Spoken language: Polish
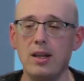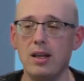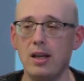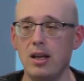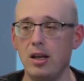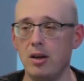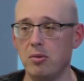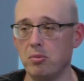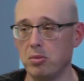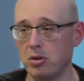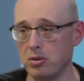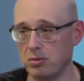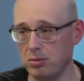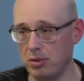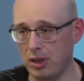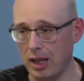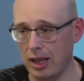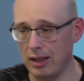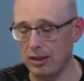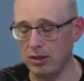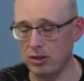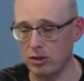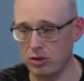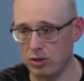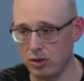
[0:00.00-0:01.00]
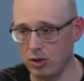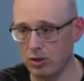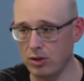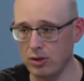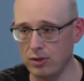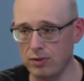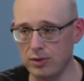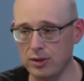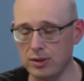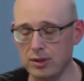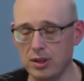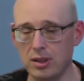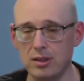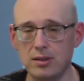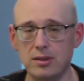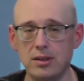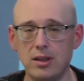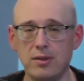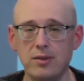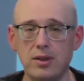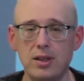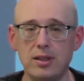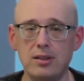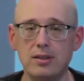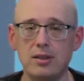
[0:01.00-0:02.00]
bo dla tych środowisk ten
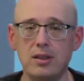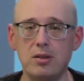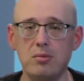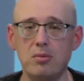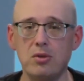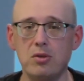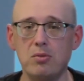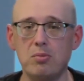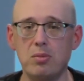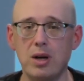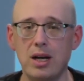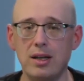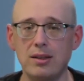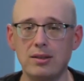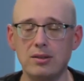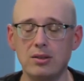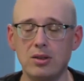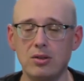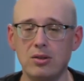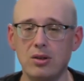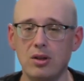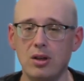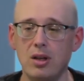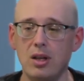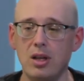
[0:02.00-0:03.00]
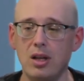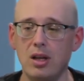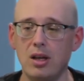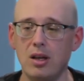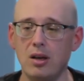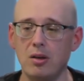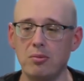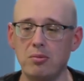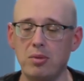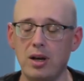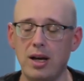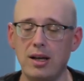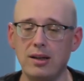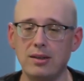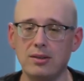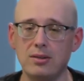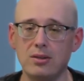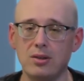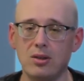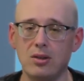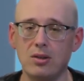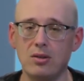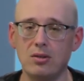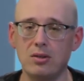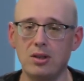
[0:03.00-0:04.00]
Zawiejski był bardzo,
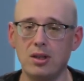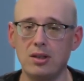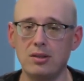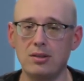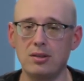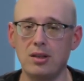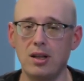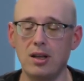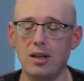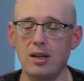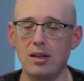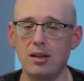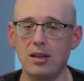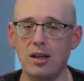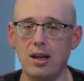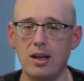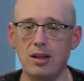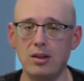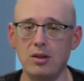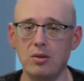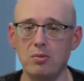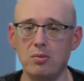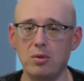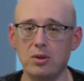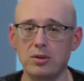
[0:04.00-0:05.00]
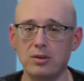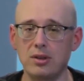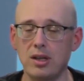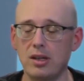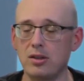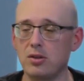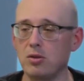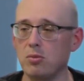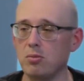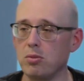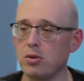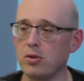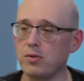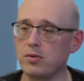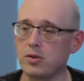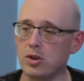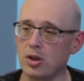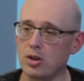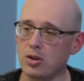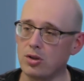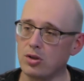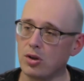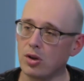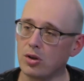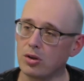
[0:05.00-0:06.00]
bardzo, jest legendarną postacią, bo on w
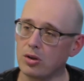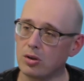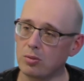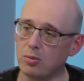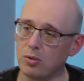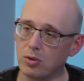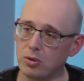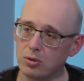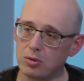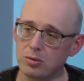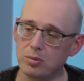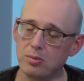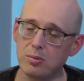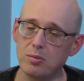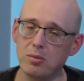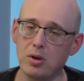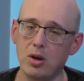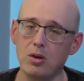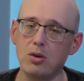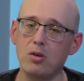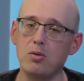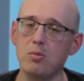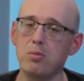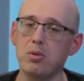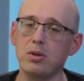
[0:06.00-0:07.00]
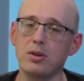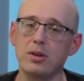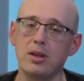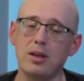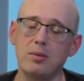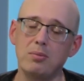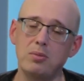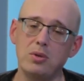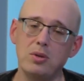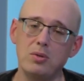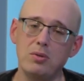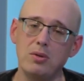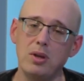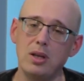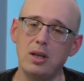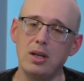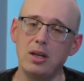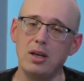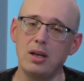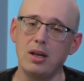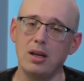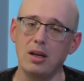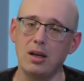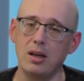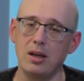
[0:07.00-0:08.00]
68 roku potępił,
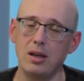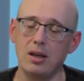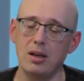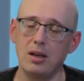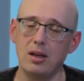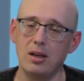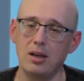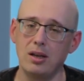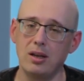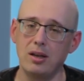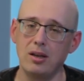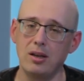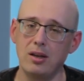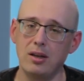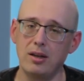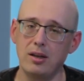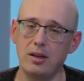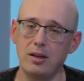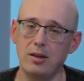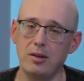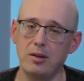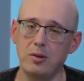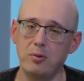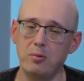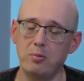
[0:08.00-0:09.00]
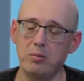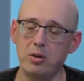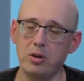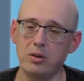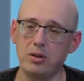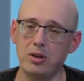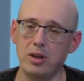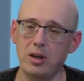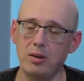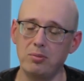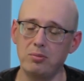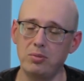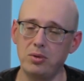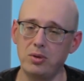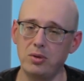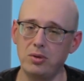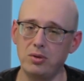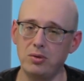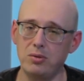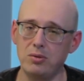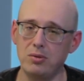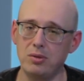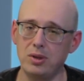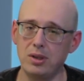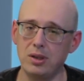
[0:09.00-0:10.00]
e,
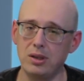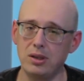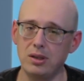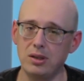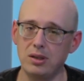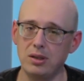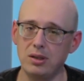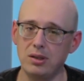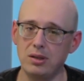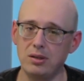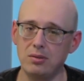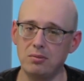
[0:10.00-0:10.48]
potępił e,